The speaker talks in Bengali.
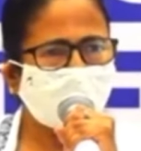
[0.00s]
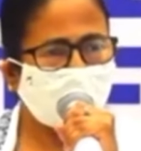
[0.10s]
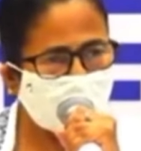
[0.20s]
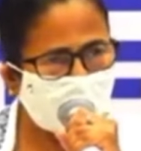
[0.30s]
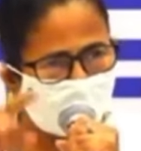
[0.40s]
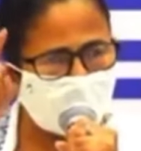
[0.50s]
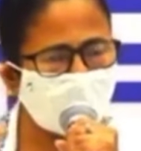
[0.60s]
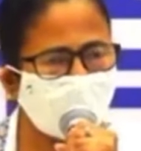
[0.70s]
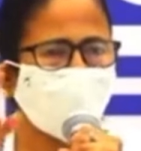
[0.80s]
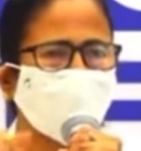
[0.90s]
অ্যারেঞ্জমেন্ট
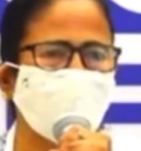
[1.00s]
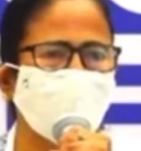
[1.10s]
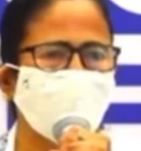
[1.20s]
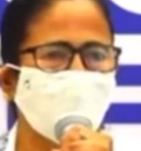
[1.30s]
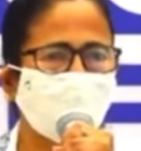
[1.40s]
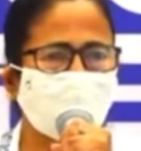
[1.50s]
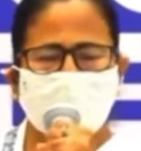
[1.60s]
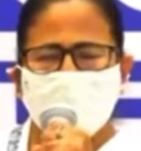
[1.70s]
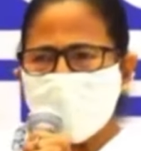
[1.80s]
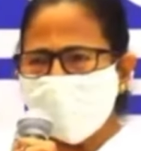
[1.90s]
করতে হবে
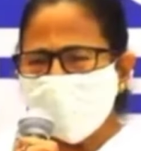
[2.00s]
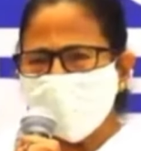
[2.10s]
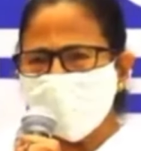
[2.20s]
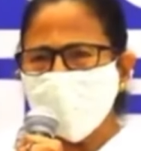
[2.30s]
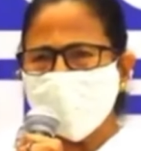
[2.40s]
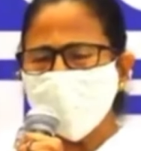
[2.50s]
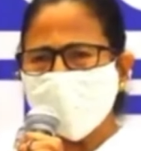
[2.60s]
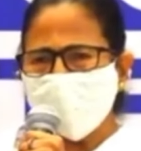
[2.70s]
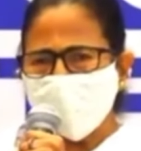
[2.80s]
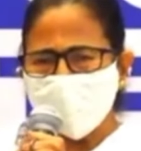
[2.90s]
নেগলিজেন্স যখন
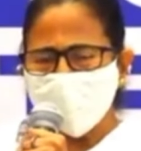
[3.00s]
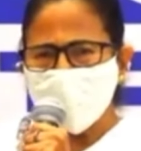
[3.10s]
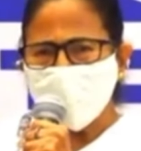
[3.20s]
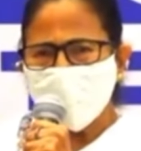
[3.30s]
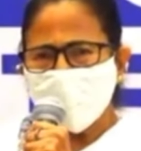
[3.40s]
তারা করেছে